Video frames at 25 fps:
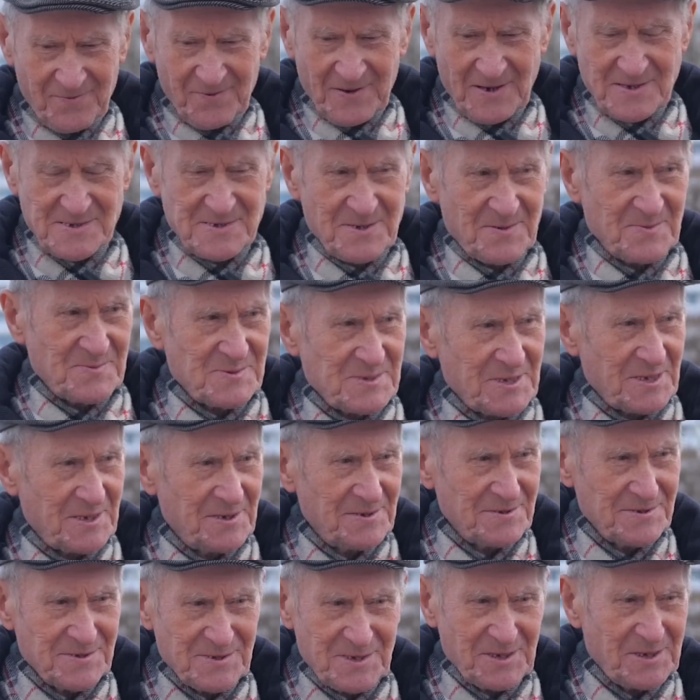Uważam, że,
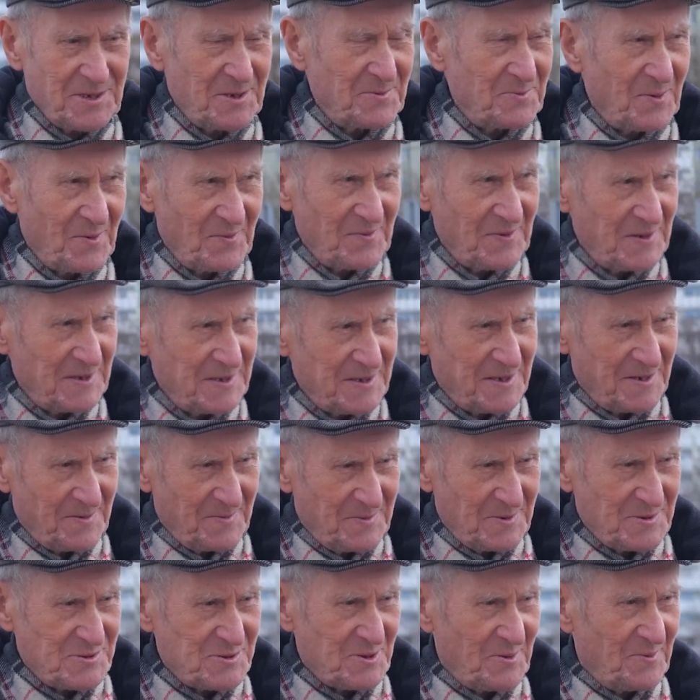że nie powinna
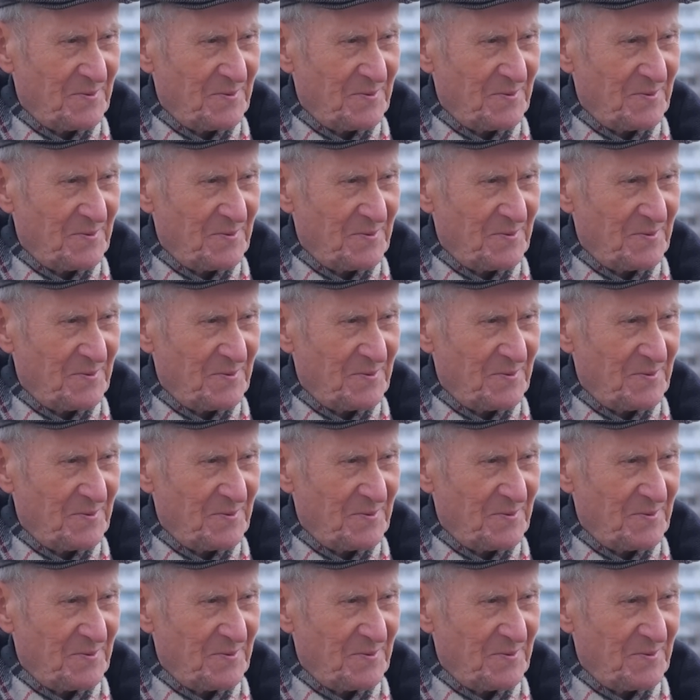być